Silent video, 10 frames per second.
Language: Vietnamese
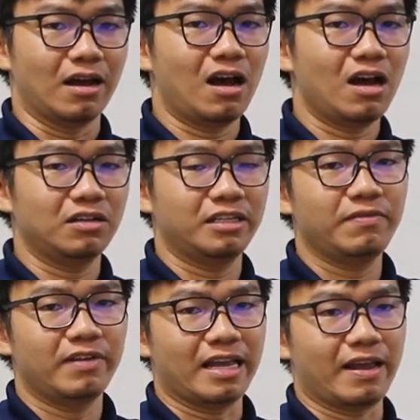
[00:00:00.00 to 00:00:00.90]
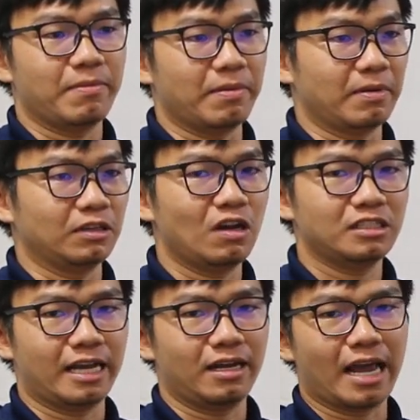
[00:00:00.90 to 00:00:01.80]
đó, chính vì vậy mà
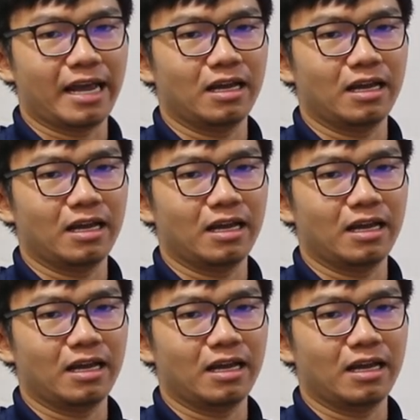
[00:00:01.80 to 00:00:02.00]
nó sẽ